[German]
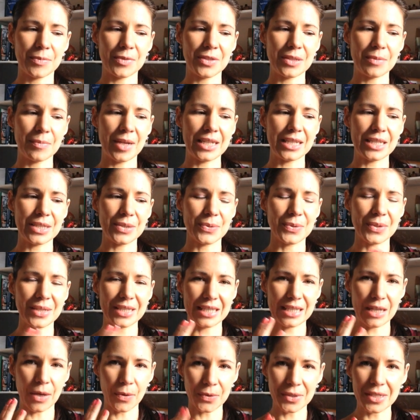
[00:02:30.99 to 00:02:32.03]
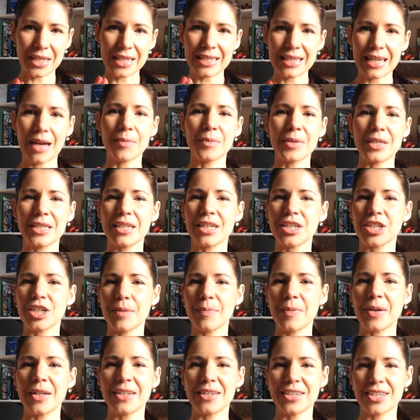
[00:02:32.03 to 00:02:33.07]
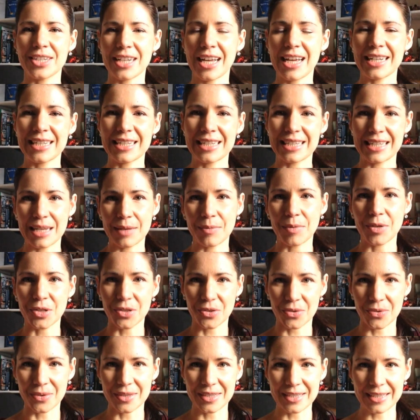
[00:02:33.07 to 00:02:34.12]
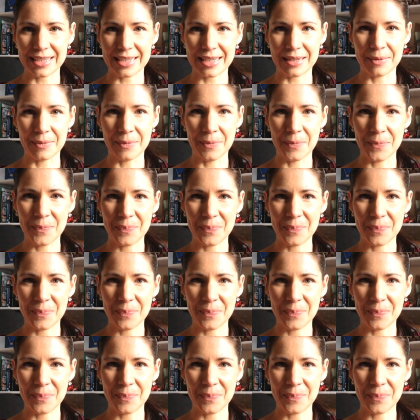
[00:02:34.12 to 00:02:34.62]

Und sie meinte so, genau das habe ich in der schamanischen Reise selber schon gesehen.